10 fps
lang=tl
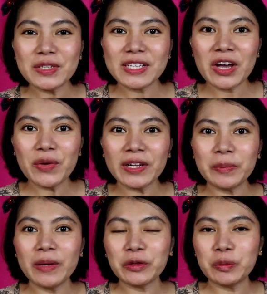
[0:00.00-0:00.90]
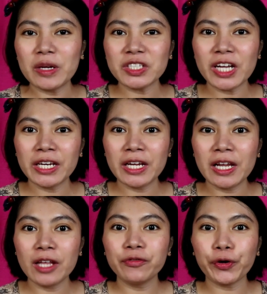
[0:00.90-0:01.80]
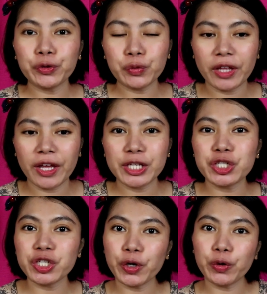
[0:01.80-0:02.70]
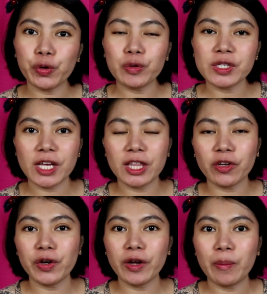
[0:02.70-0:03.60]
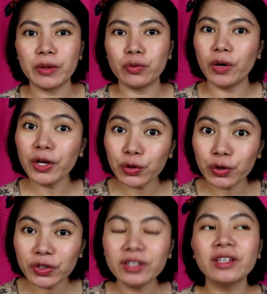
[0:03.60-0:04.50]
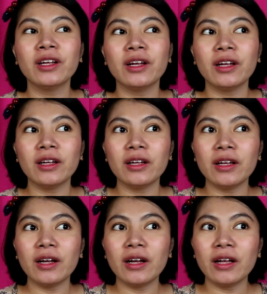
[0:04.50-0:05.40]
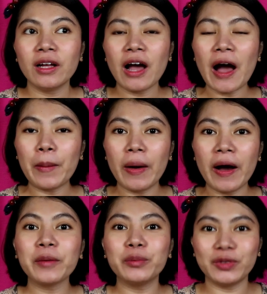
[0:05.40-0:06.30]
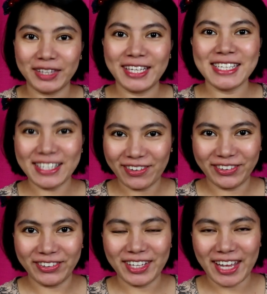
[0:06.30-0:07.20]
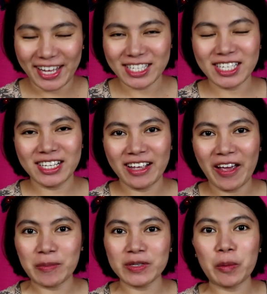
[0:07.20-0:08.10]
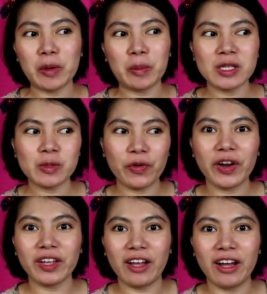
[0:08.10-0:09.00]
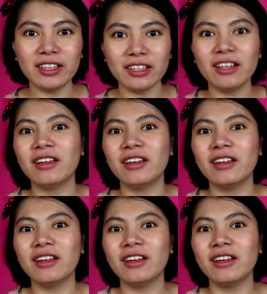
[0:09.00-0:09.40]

Rosa! Welcome back to my channel and for today, share ko yung skincare na gamit ko ngayon habang buntis ako. Yes, I'm 7 months pregnant.